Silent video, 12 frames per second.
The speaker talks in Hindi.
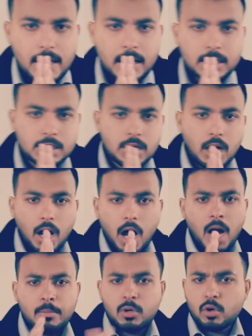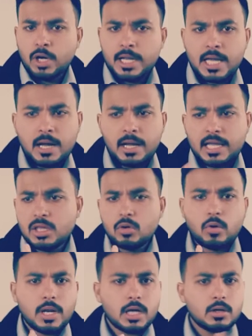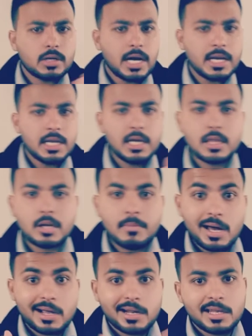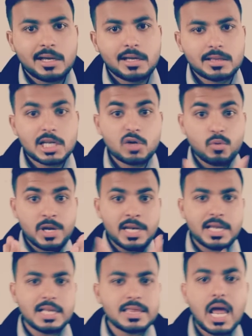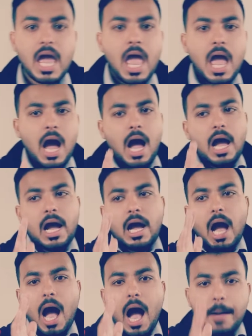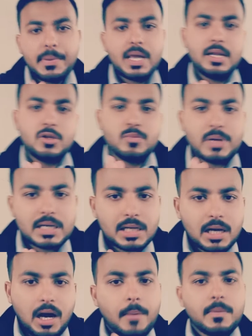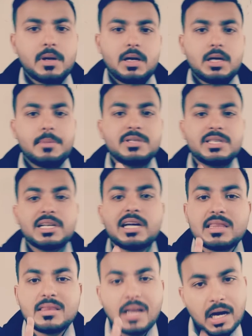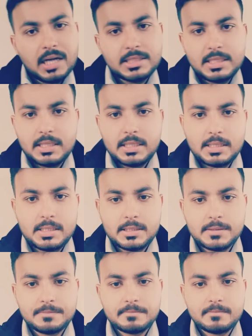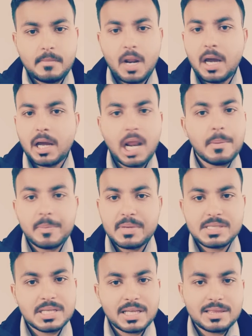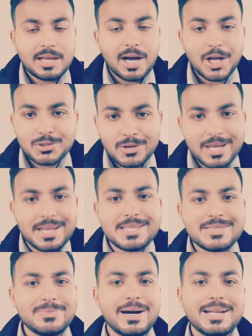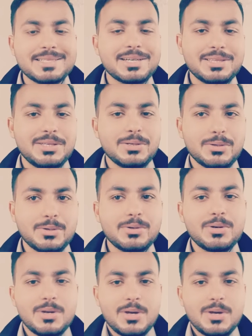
एक आम लौंडिया के अंदर और एक रानी के अंदर महारानी के अंदर एक क्वीन के अंदर आपके लिए दुपट्टा आपका सिर का ताज है अगर आप अपने सिर के ताज को ही नहीं संभाल सकते हो